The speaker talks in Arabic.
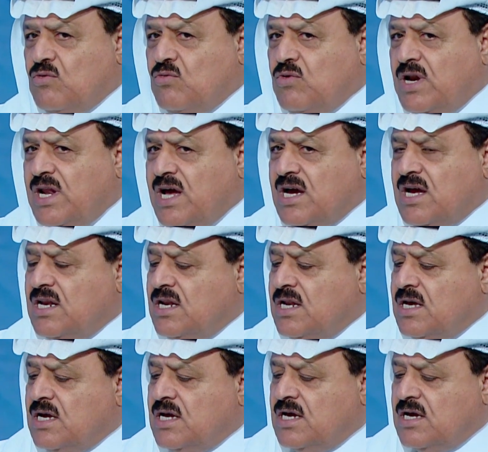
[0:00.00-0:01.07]
ولكن
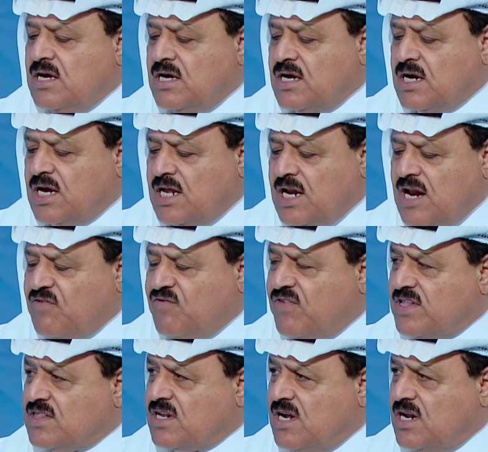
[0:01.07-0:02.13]
آه، خلال
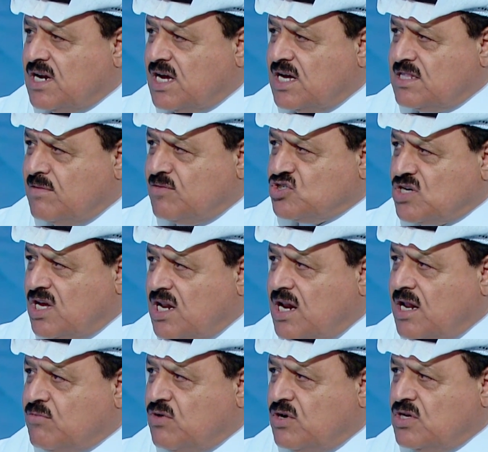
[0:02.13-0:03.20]
الفترة القادمة إن شاء
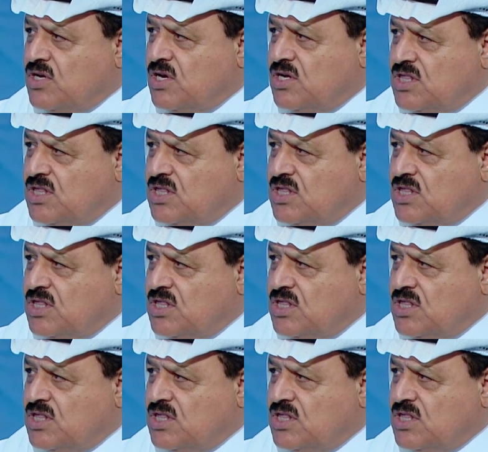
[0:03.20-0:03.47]
الله آه،